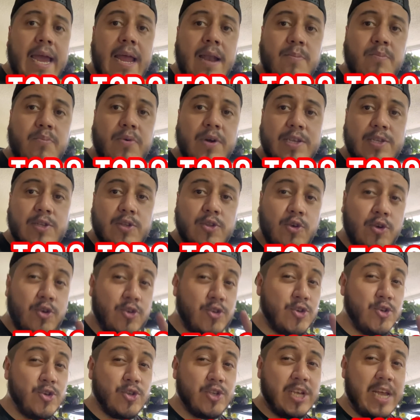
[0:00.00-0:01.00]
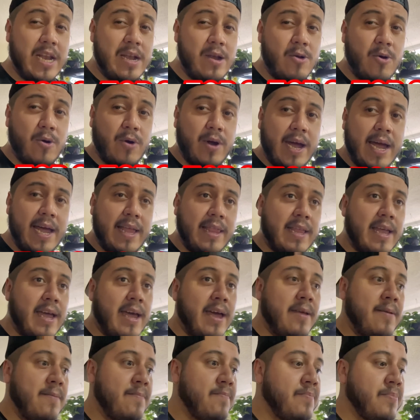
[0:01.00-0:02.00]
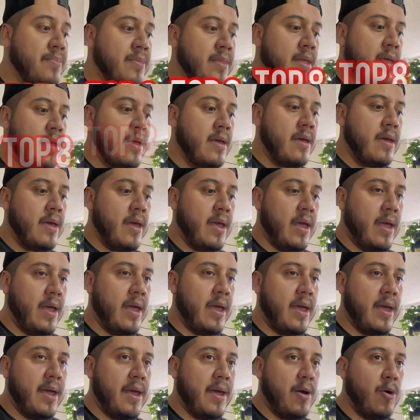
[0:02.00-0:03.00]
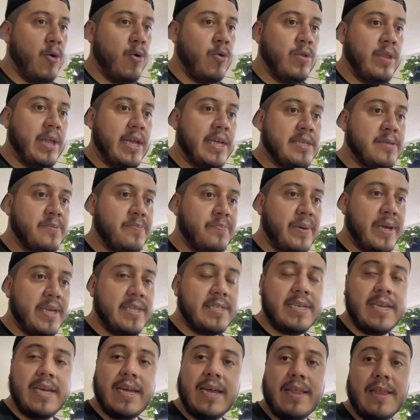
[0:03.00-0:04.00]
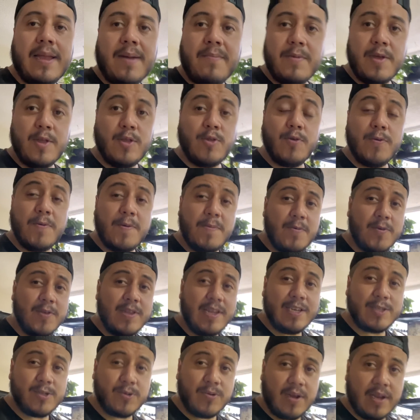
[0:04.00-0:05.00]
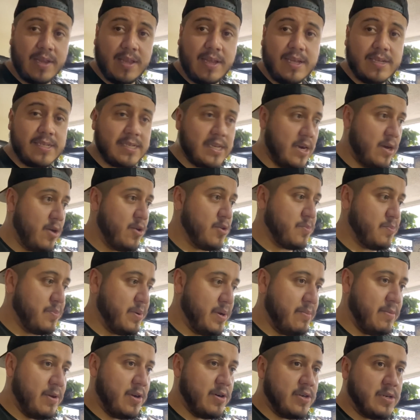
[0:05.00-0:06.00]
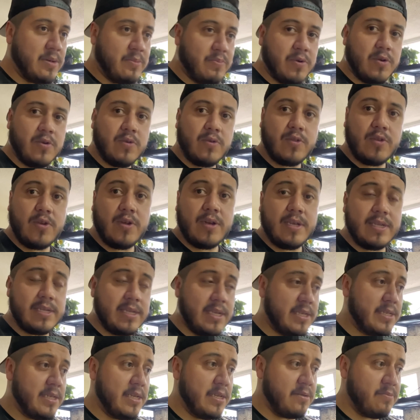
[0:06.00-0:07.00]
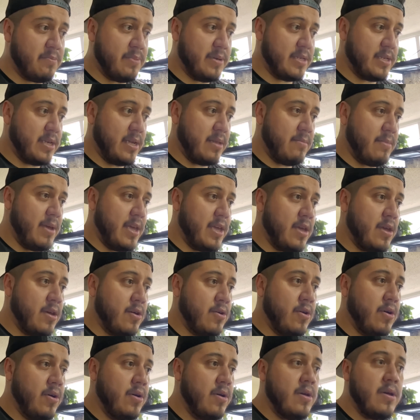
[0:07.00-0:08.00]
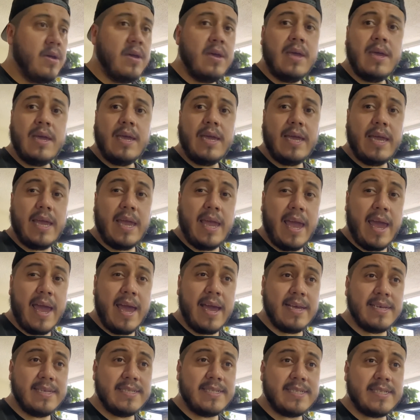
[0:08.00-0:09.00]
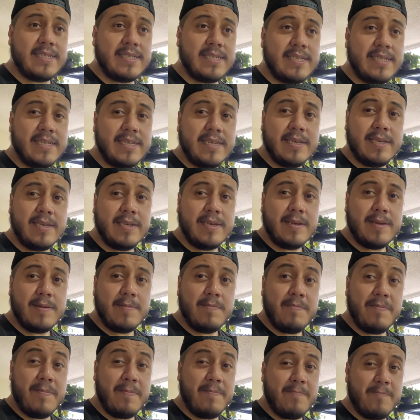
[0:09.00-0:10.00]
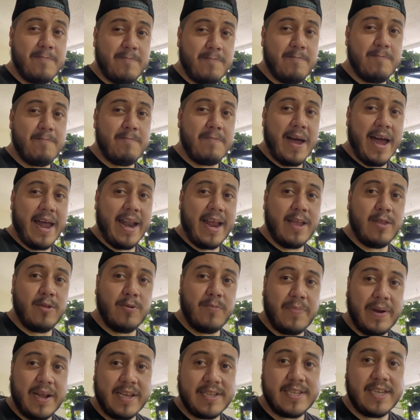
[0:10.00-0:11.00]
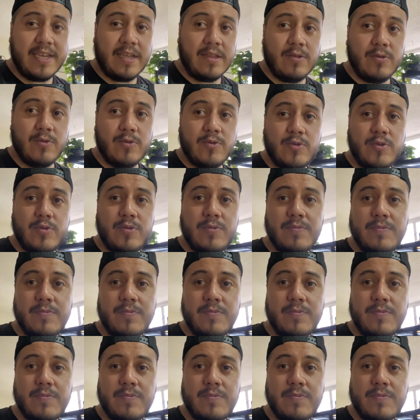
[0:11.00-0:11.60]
el puesto 8 se lo gana eh, una especie que también tuvimos la suerte de ser los primeros reproductores de esta especie en México y es Varano prasinus.